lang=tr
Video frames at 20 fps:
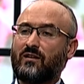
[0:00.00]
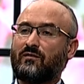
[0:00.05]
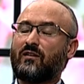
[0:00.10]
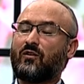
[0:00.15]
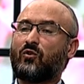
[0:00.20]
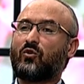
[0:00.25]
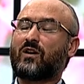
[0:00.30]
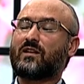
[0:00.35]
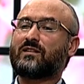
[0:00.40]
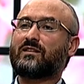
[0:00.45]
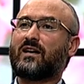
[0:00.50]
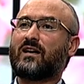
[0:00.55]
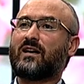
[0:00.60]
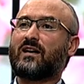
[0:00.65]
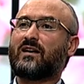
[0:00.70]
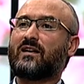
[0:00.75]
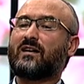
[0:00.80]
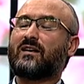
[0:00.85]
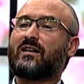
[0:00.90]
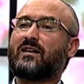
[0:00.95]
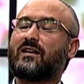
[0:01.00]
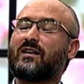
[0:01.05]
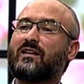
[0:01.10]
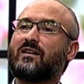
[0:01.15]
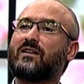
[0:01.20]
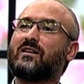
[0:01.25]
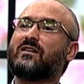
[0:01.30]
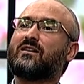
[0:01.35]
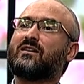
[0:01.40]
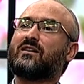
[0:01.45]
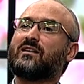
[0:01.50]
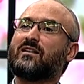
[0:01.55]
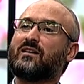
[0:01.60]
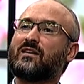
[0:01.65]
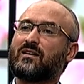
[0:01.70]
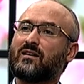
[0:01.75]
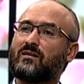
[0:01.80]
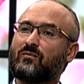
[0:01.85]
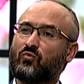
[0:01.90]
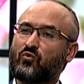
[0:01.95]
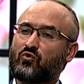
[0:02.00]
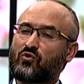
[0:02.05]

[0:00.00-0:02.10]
Ve orada ee,